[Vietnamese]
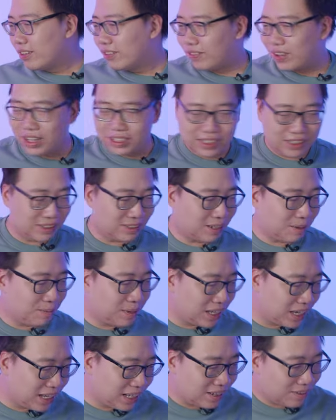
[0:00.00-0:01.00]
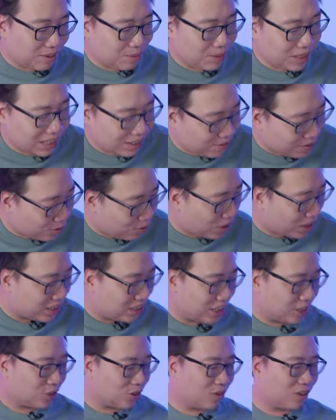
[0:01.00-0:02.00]
và 950 nghìn là mình đã phải quạt
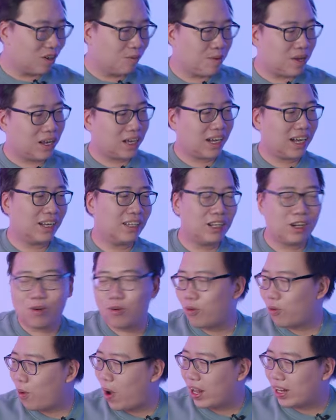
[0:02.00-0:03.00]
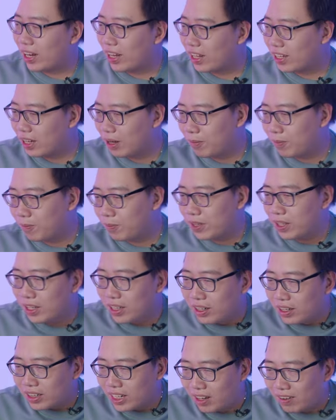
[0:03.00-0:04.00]
chết rồi và không biết là cái được hoàn lại không
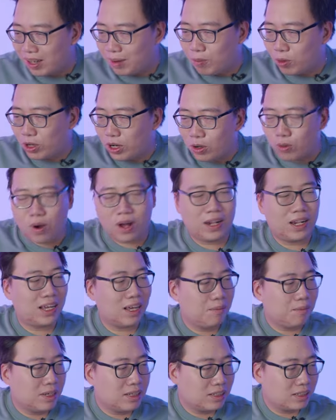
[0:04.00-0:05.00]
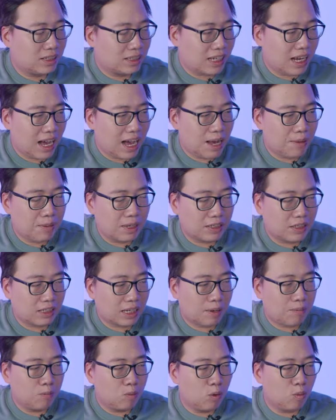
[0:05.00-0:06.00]
tại vì một cái quạt này mình tra mà
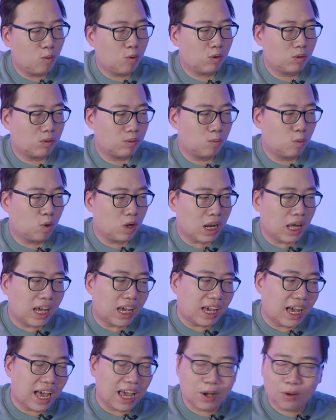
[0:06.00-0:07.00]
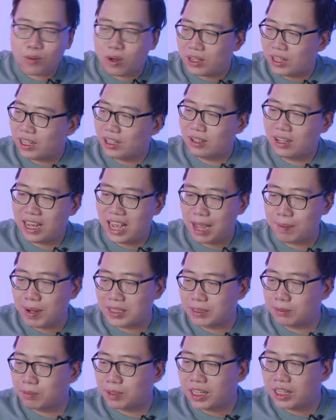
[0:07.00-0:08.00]
xem mua một mua lẻ hai quạt này hai
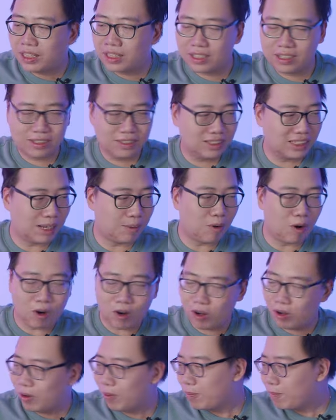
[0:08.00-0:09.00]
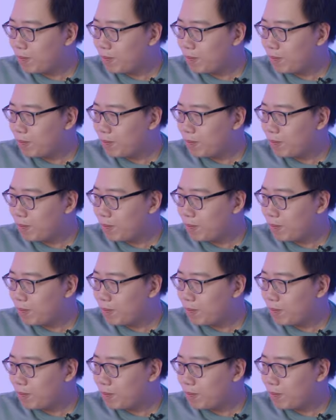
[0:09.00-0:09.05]
ba trăm nghìn cơ chả bõ